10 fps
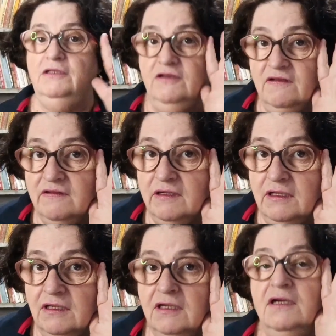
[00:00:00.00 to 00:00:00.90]

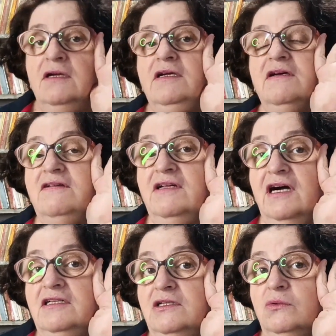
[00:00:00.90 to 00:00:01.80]
Dizem que a
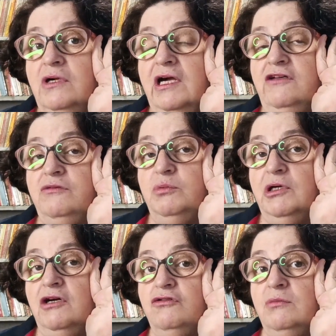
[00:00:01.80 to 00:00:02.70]
cidade não cresce por
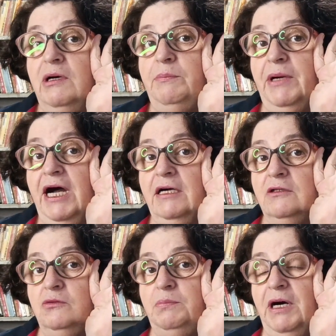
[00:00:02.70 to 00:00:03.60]
causa de uma praga
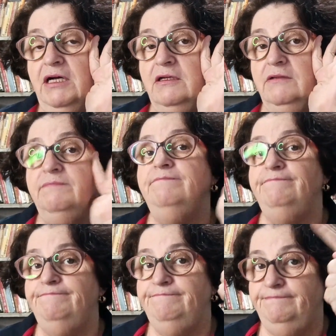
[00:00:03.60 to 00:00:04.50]
do padre.
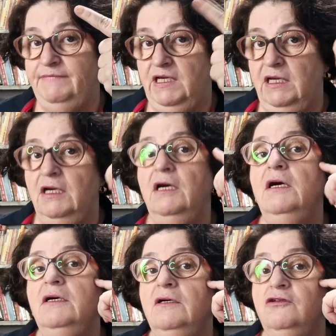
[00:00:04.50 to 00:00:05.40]

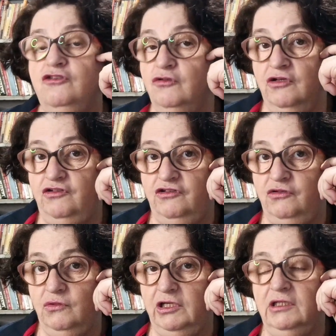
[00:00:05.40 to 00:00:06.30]
Se não
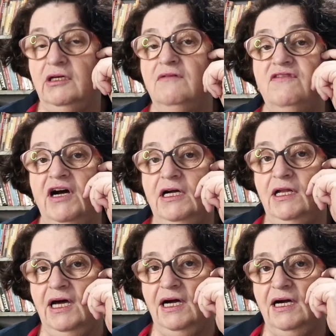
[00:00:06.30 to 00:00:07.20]
assistiu ainda, vai
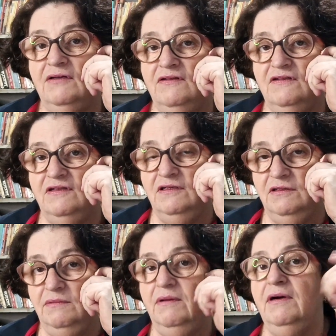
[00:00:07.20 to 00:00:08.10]
lá
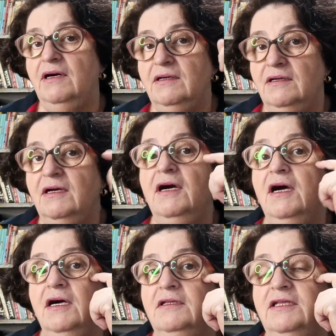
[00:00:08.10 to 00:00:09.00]
assistir.
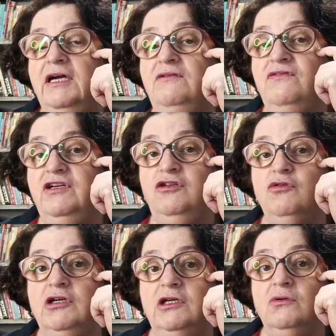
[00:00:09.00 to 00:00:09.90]
Tem
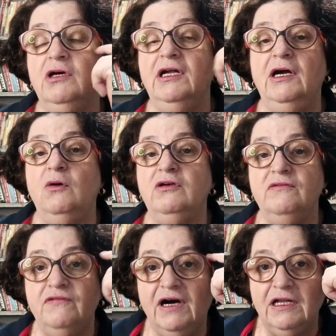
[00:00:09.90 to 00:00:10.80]
vídeo aqui no canal que
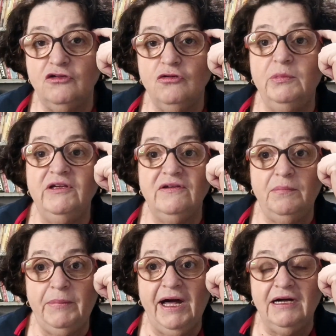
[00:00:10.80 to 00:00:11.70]
fala sobre essa
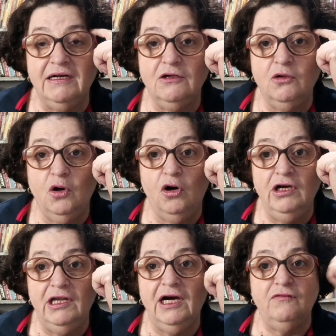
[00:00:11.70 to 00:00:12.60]
praga.
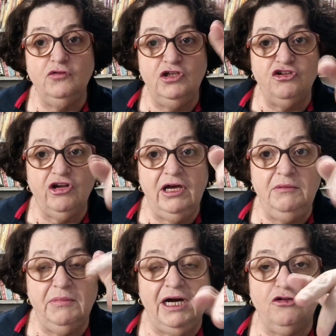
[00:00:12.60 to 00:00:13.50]
Corre lá, vou deixar aí
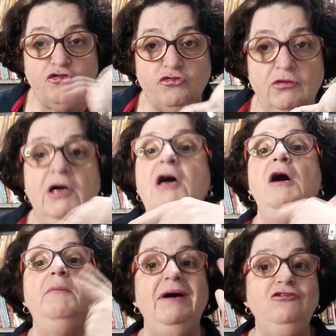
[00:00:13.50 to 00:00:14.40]
embaixo.
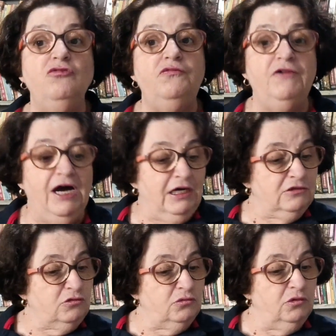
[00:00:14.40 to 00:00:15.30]
Mas o
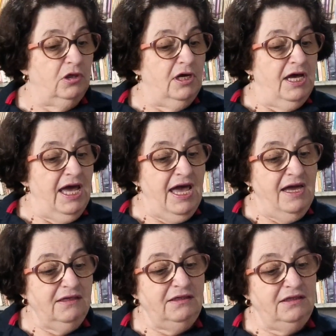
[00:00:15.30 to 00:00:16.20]
fato
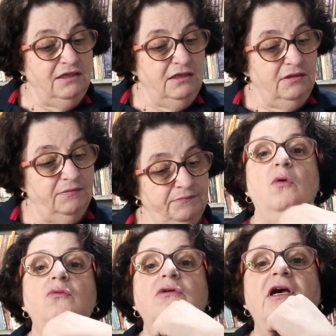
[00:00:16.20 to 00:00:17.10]
é que
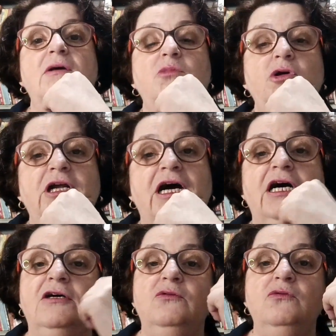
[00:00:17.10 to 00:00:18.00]
o
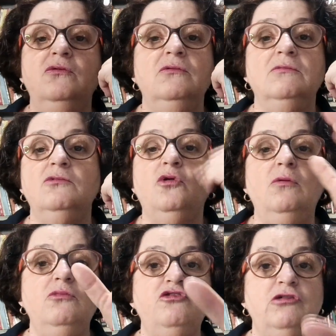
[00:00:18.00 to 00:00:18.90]
namorado
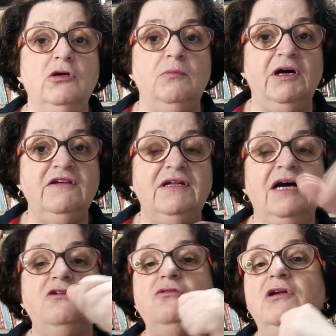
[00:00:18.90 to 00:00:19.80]
como se não
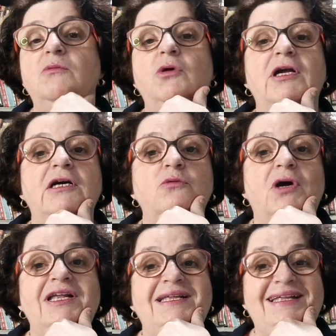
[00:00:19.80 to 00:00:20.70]
bastasse, o namorado,
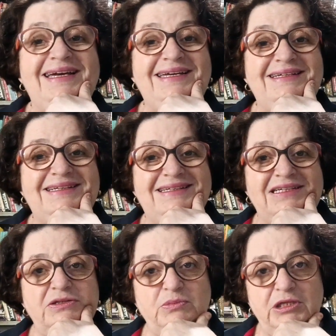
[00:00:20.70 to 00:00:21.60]
além de
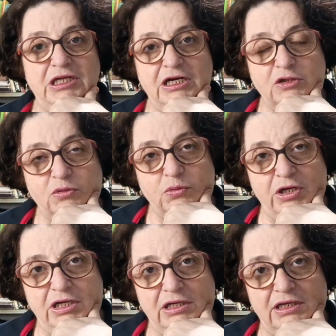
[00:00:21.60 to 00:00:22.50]
terminar com
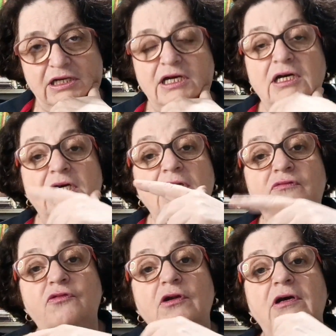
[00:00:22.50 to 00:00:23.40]
ela, ele
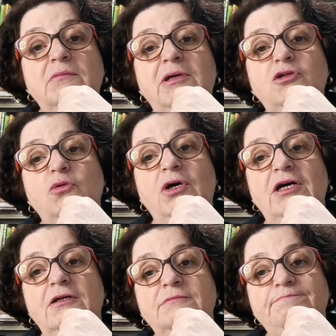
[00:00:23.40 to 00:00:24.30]
foi lá e matou
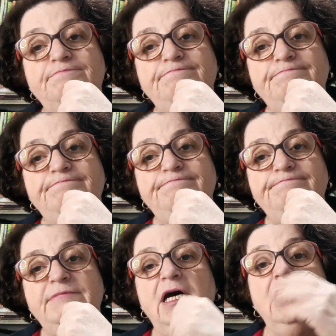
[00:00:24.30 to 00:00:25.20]
ela.
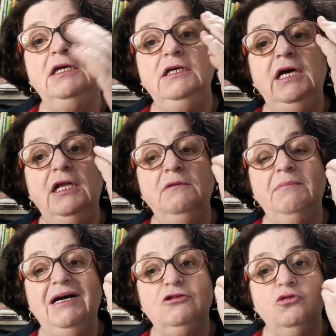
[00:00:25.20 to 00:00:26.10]
E ele
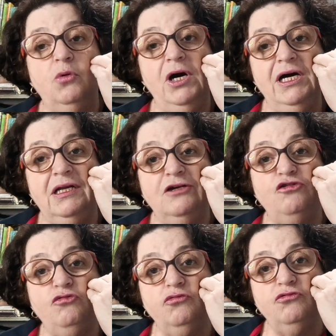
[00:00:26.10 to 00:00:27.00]
matou ela
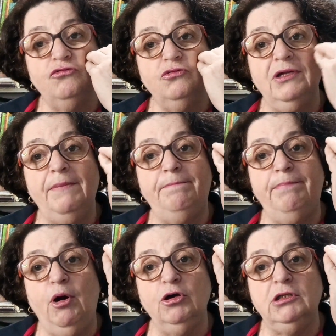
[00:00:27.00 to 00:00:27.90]
justo na
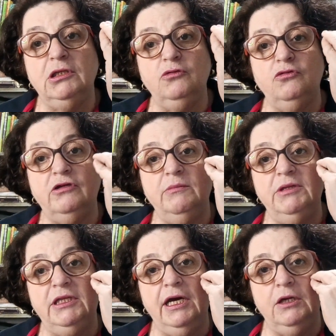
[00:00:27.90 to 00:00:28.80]
porta do
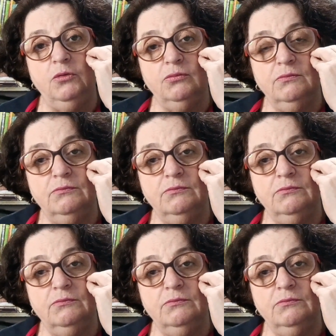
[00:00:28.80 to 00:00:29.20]
cemitério.